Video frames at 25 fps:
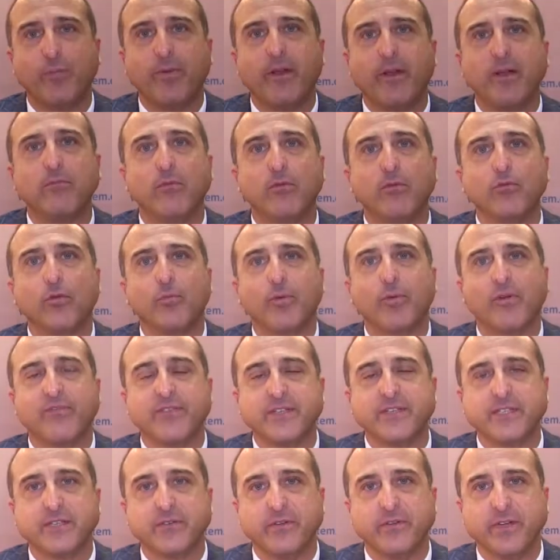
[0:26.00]
per il mondo
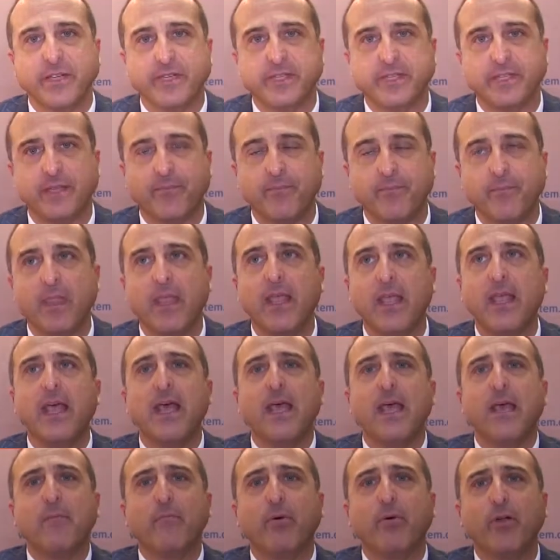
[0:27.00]
professionisti.
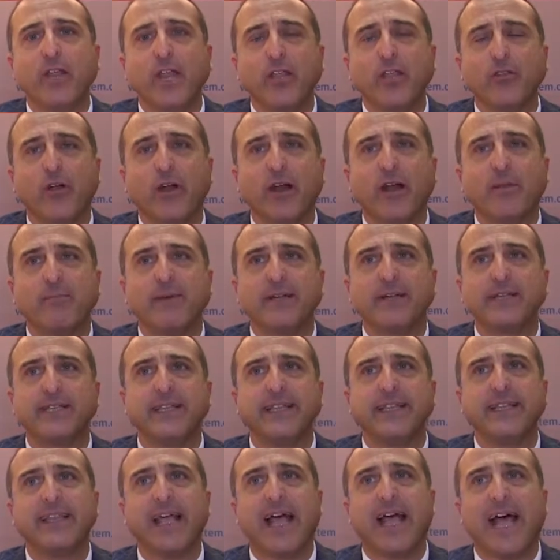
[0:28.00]
Poliedro
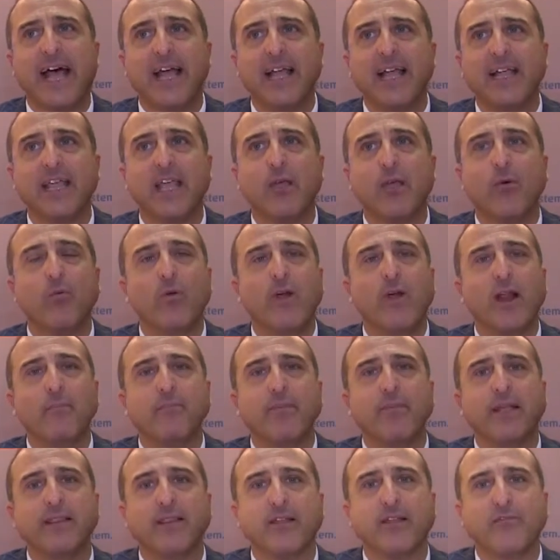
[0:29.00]
rappresenta anche una
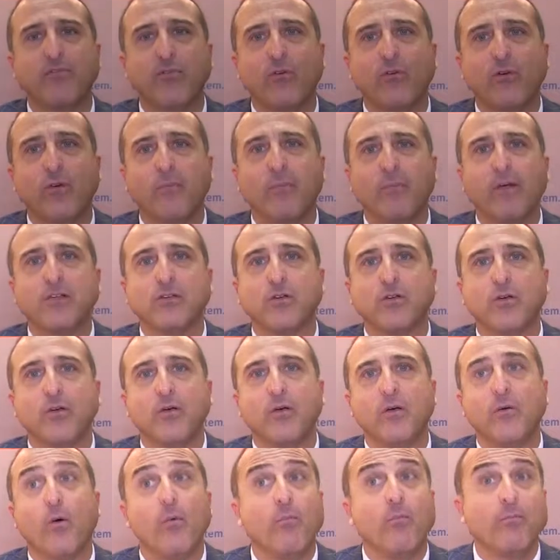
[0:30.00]
piattaforma,
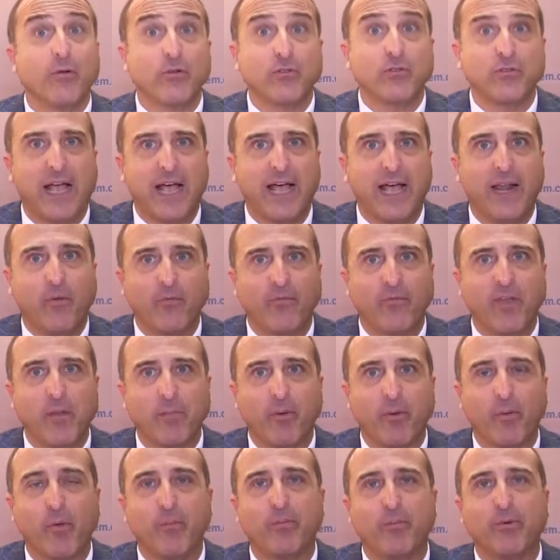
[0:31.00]
un portale, un vero e
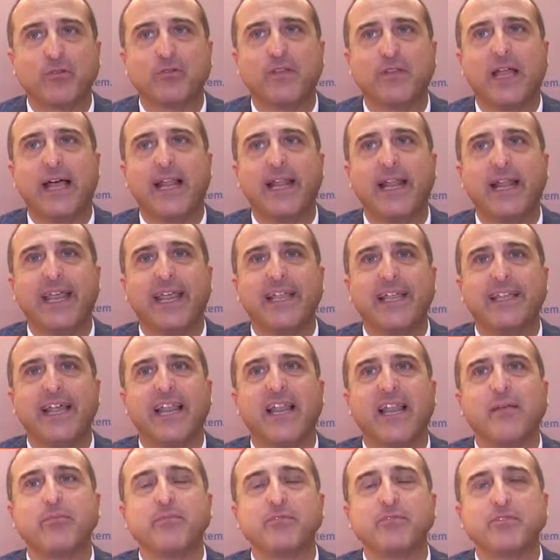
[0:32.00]
proprio portale che dà
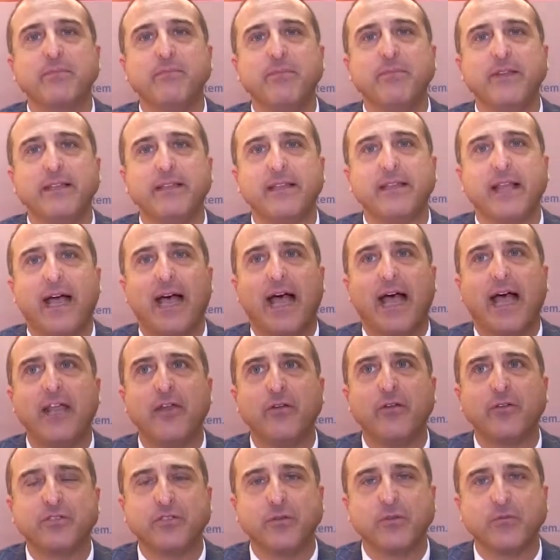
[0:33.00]
la possibilità ai
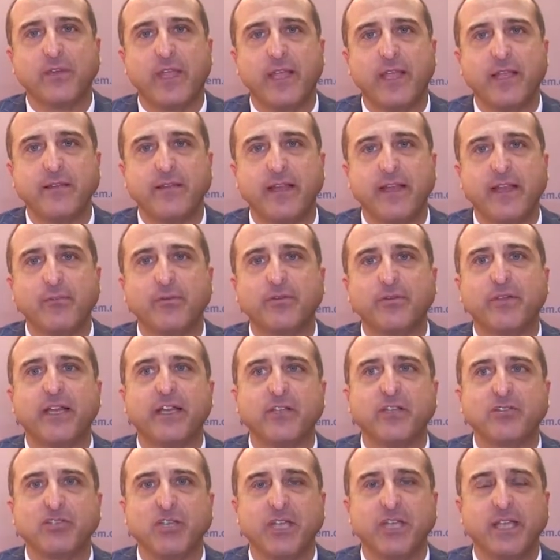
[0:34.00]
nostri utenti di poter
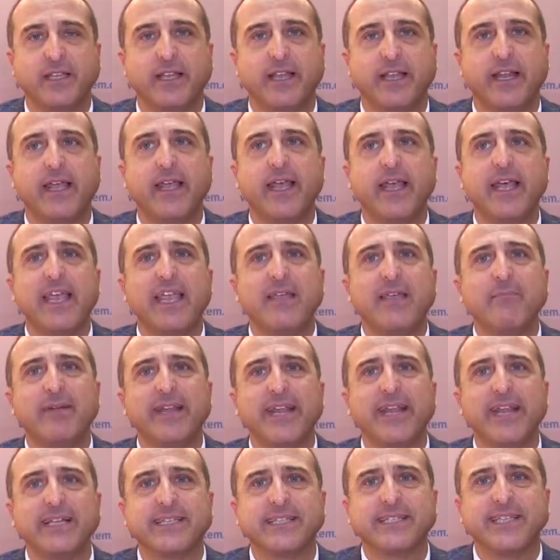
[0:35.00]
accedere in
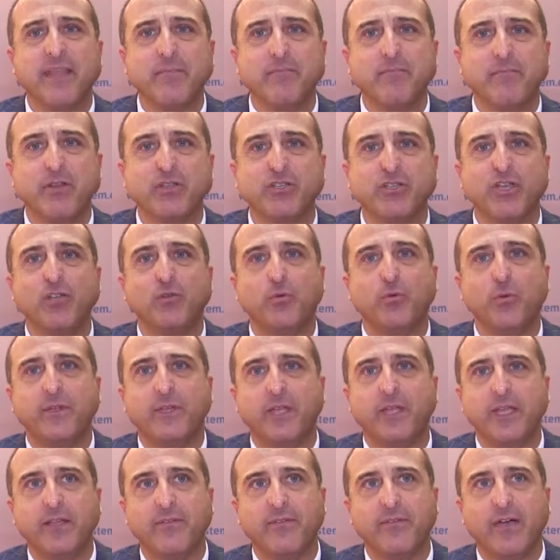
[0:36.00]
maniera maniera semplice e
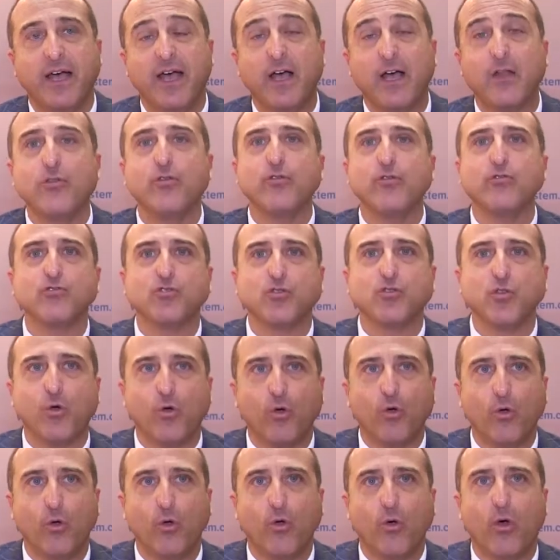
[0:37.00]
intuitiva non
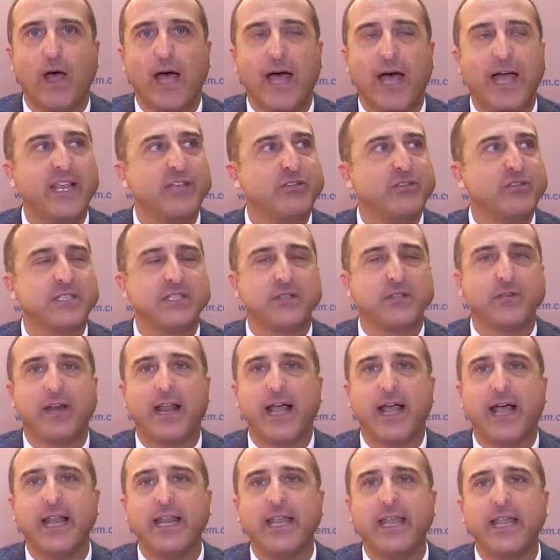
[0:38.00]
solo ai
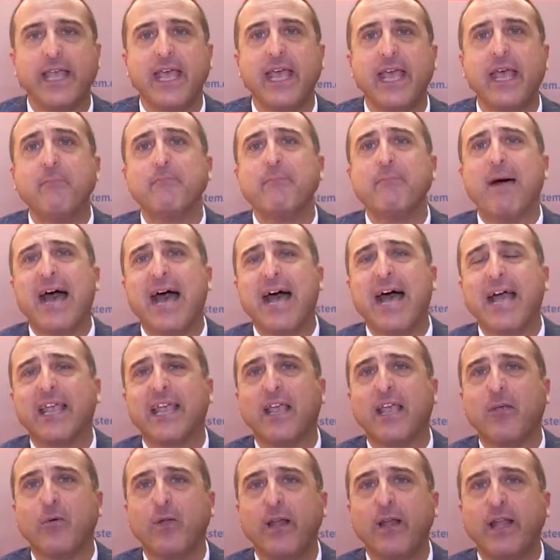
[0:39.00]
gestionali ma
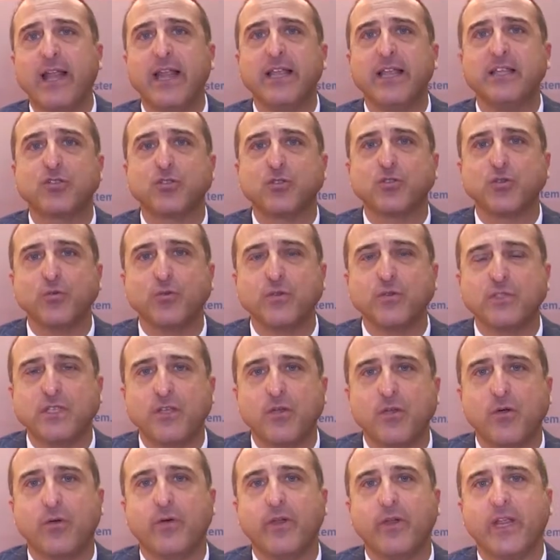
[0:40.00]
anche quelle
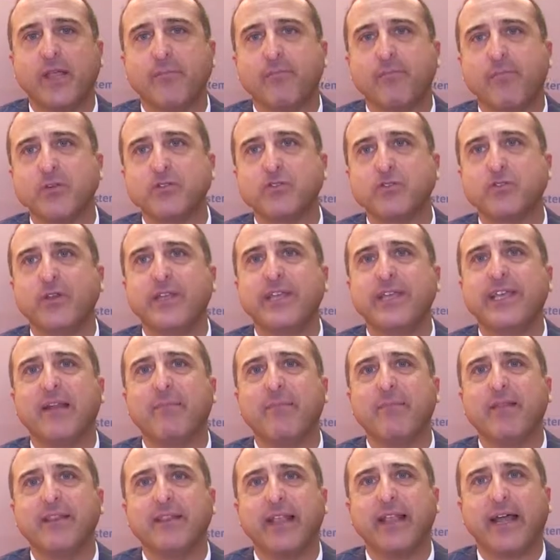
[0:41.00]
soluzioni che possono
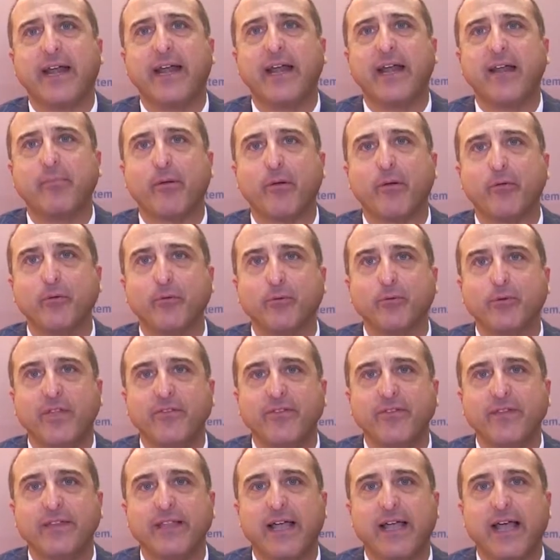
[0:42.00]
incrementare la
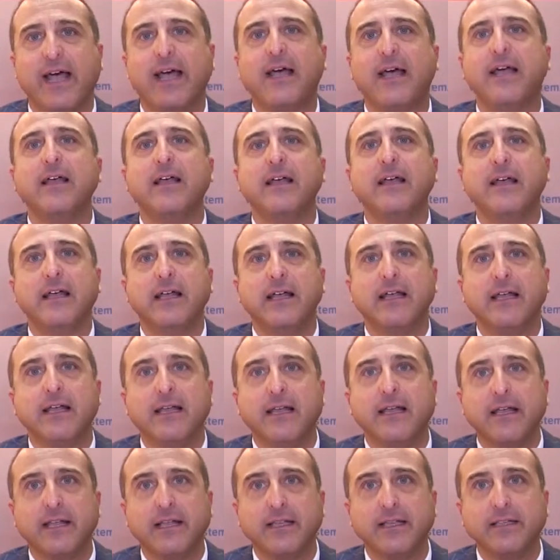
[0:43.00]
produttività
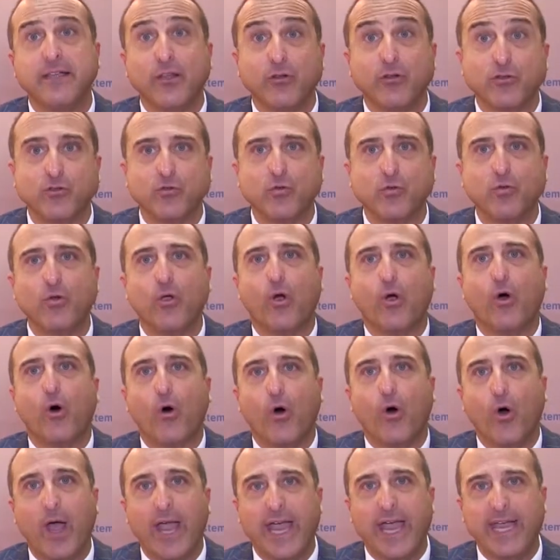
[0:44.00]
eh, dello
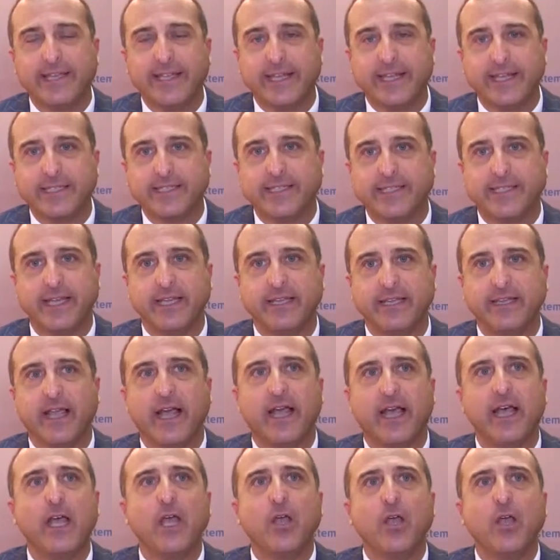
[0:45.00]
studio e dell'azienda.